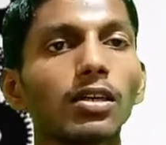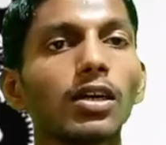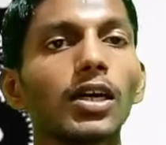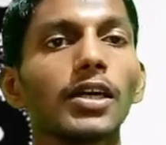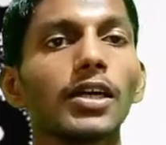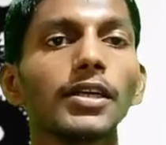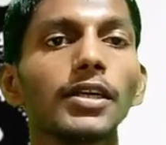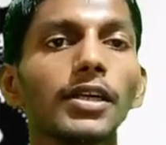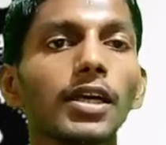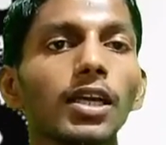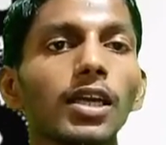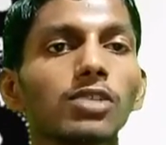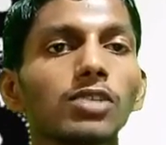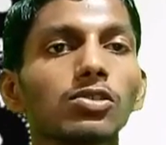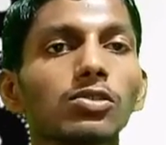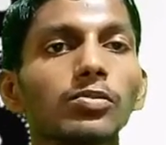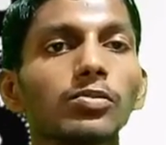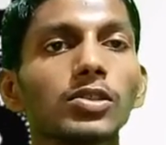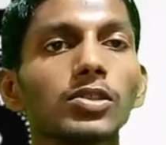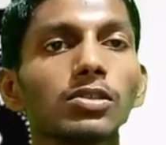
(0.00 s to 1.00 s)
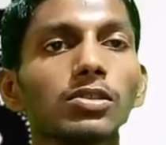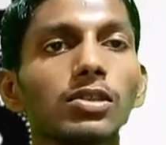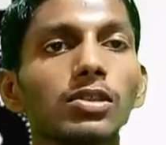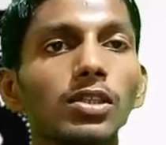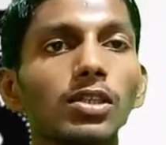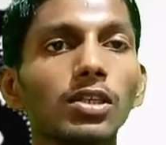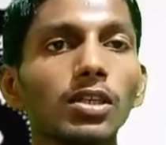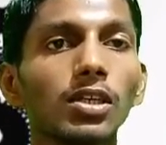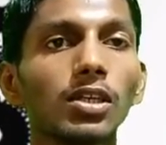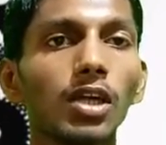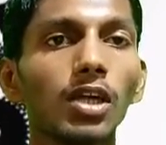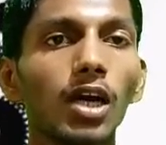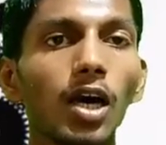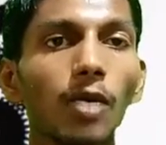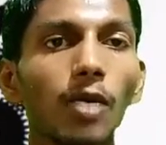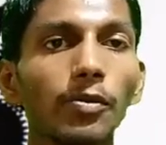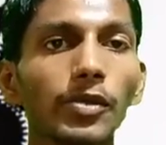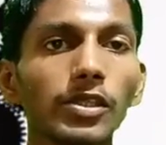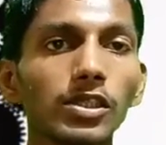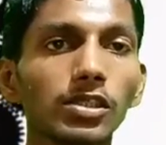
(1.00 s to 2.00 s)
అయింటి ఎలా చూపిస్తుంది
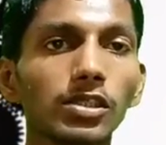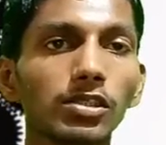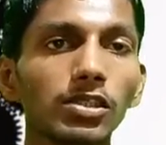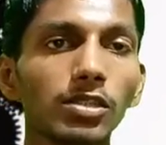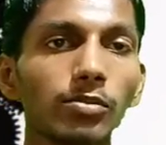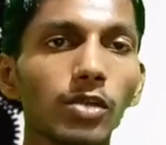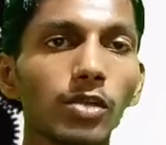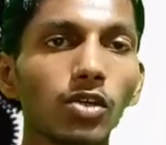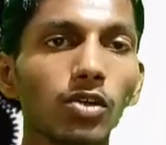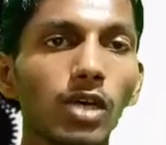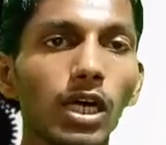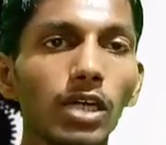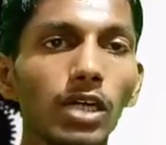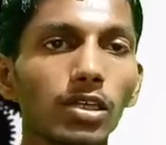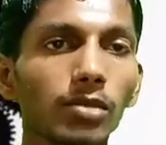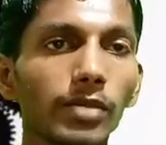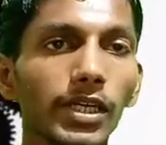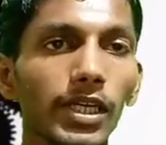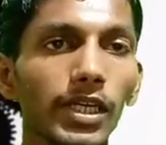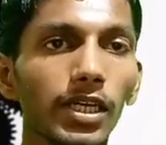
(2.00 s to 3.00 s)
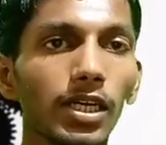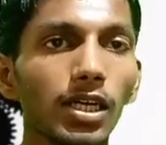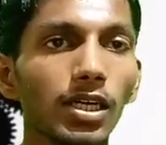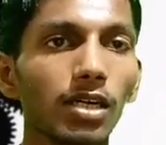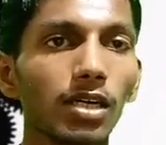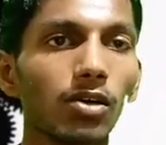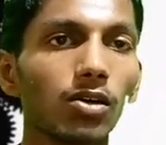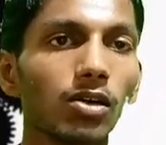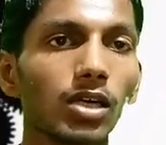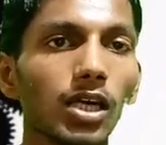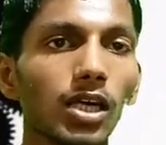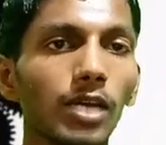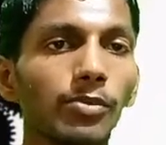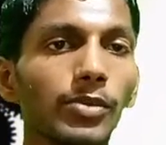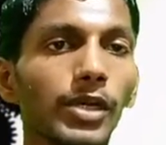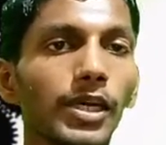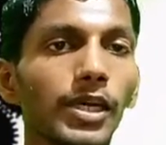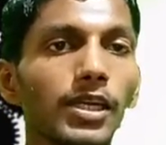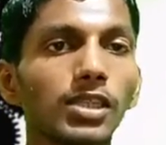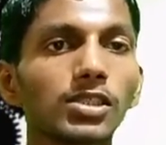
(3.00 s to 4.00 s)
అప్పుడు వచ్చేసి మీకు ఆటోమేటిక్గా ఒక ఐపీ
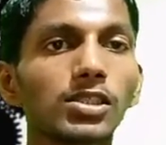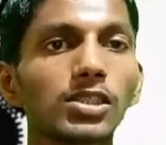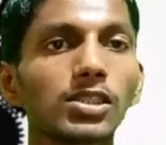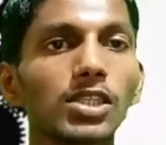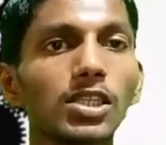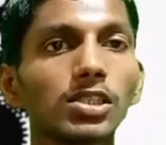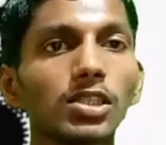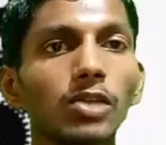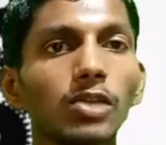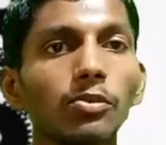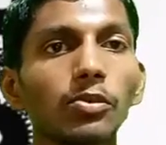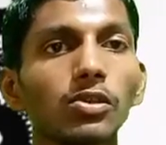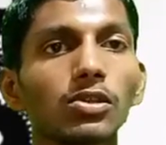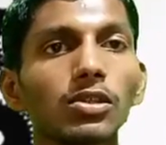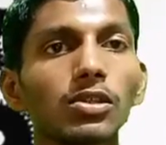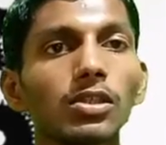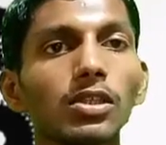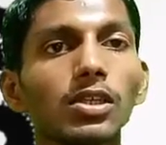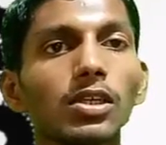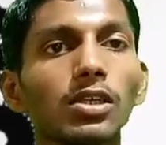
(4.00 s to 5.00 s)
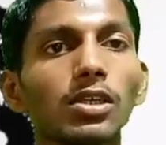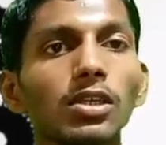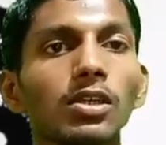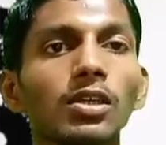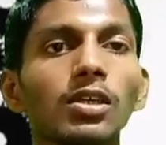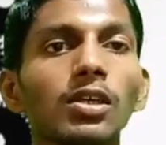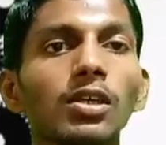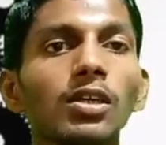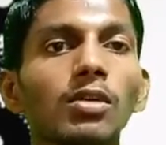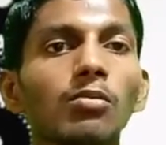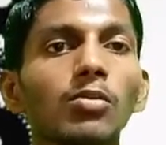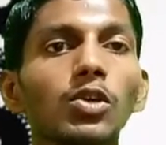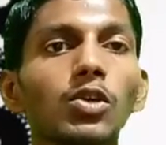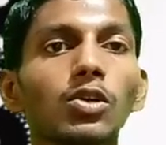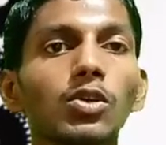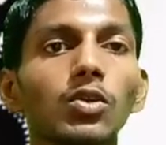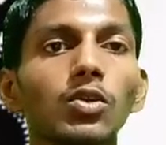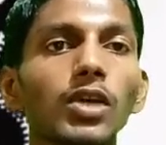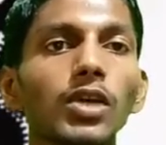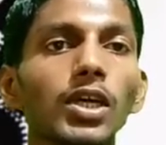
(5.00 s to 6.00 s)
అడ్రస్ చేంజ్ అయిపోతుంది
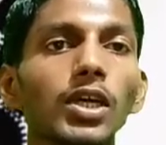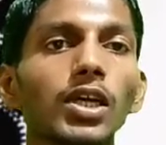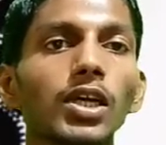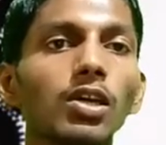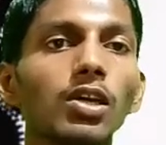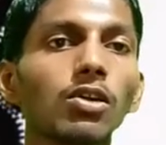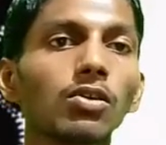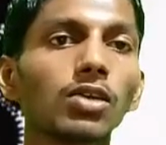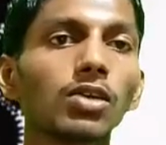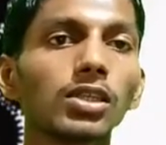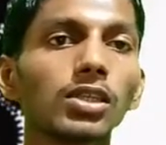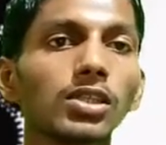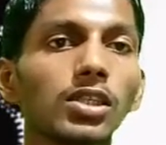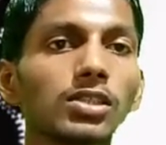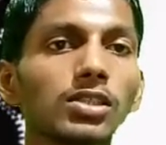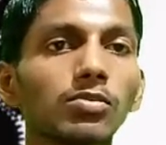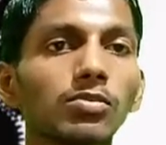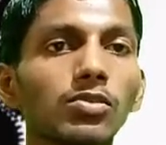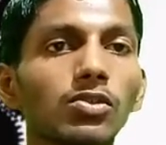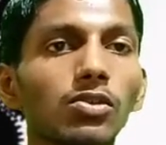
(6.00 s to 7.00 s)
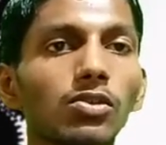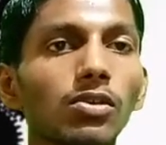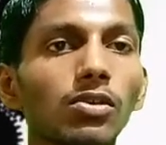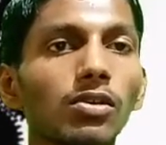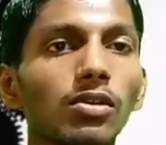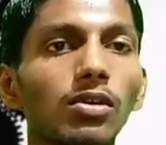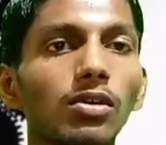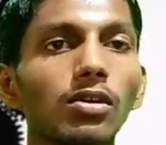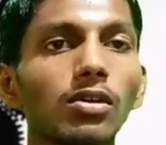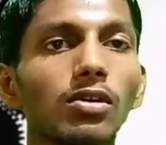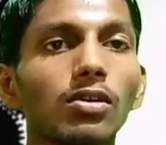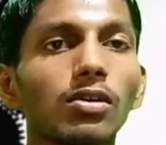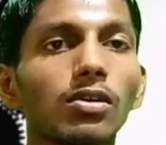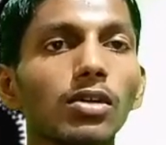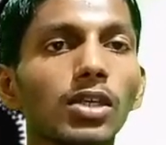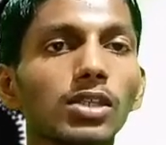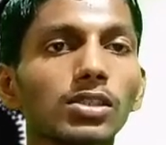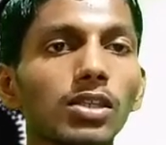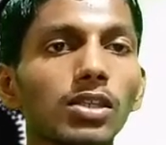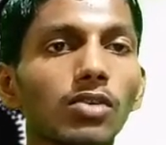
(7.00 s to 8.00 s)
మీకు ఏ ఒక దేశంతో ఒక
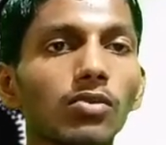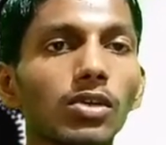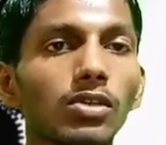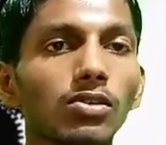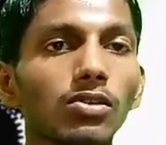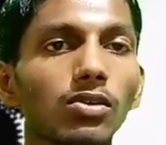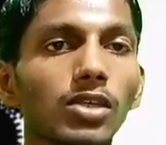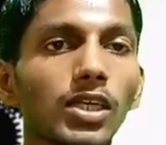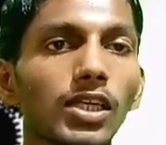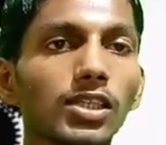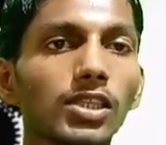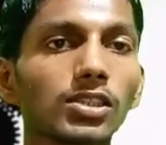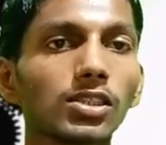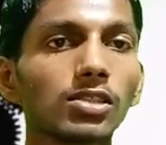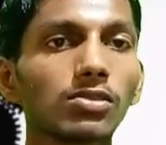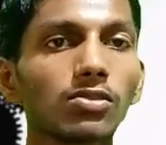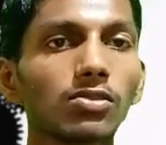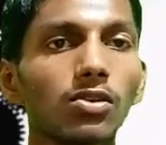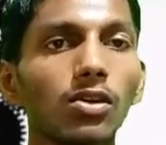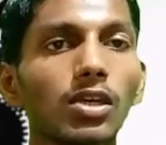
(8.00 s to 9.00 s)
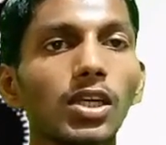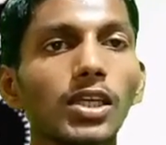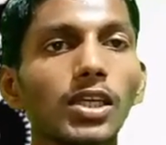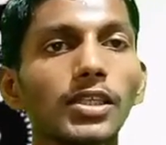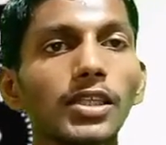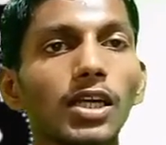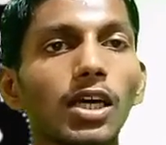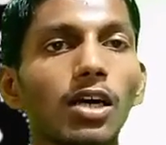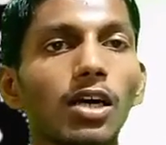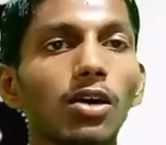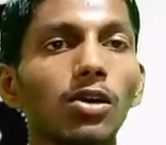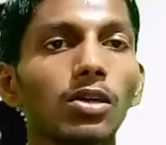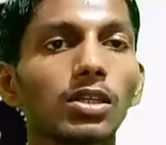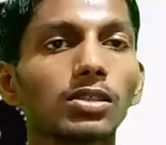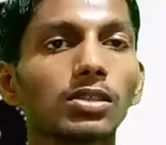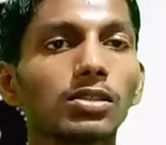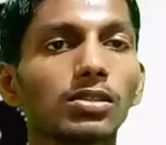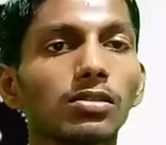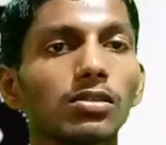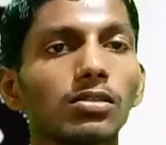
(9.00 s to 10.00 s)
సర్వర్తో కనెక్ట్ చేసుకోవాలంటే ఆ ఒక
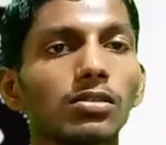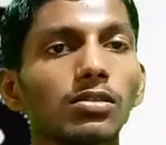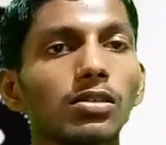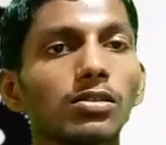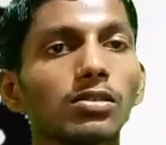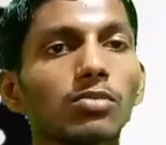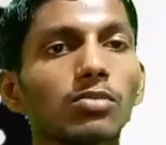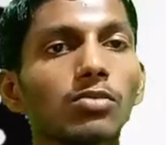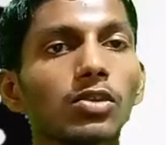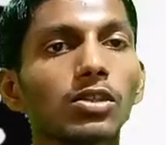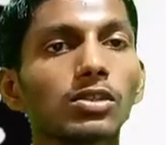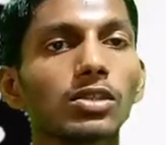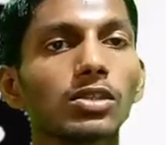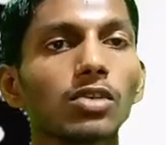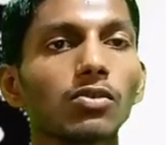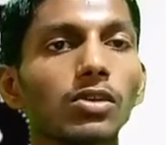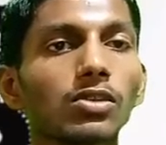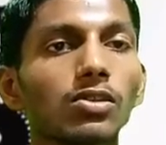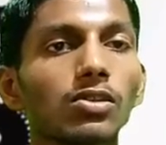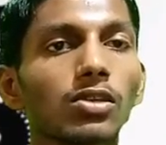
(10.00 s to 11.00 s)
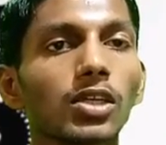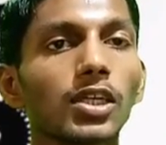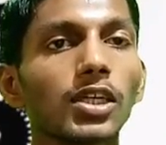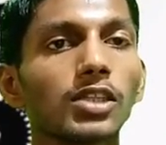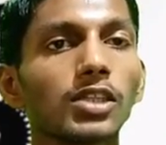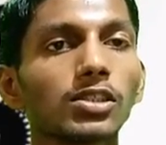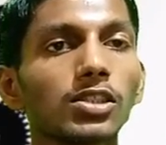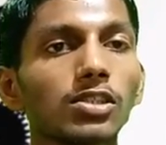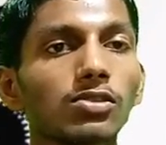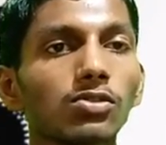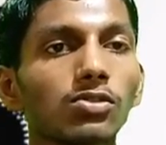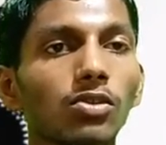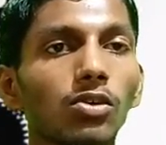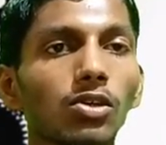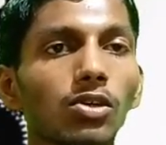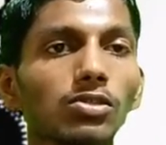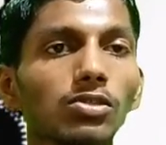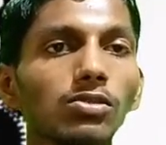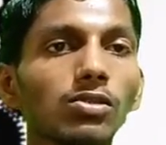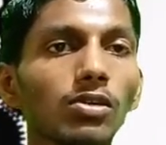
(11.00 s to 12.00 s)
దేశం ఒక సర్వర్తో కనెక్ట్
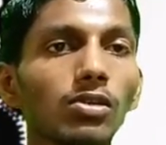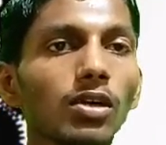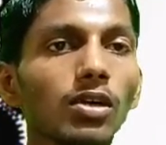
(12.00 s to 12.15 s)
చేసుకోవచ్చు